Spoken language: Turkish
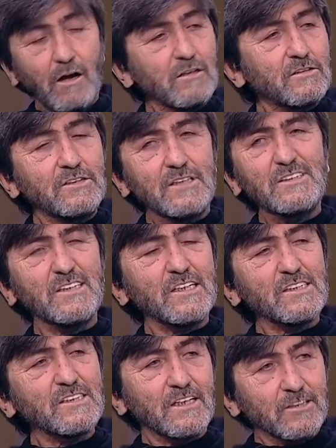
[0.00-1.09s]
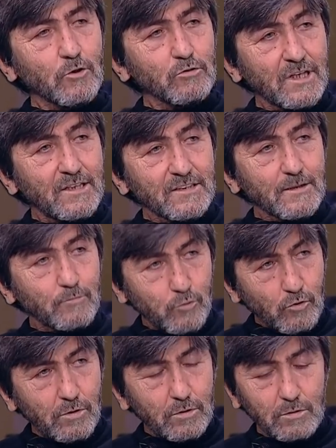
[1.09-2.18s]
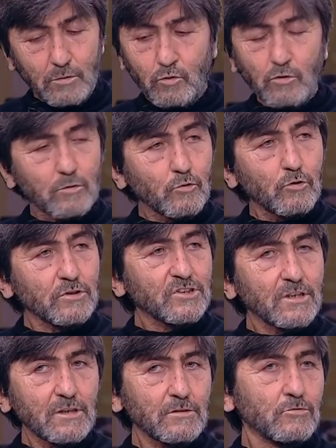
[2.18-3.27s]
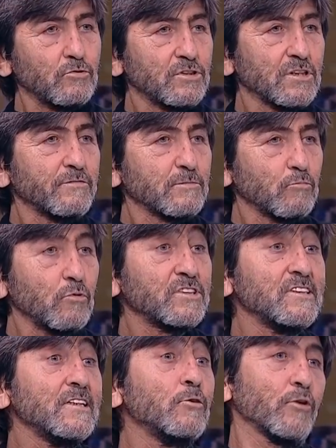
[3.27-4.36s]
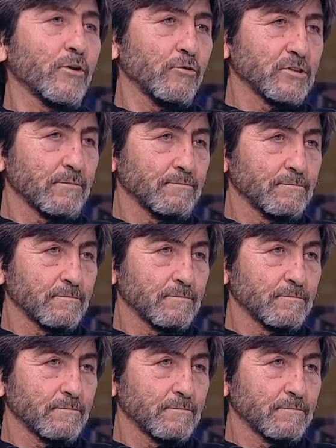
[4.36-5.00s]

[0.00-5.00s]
6-7-8 senedir özellikle bu kurul murul işleri Türkiye'de futbol kirli oynanıyor hocam.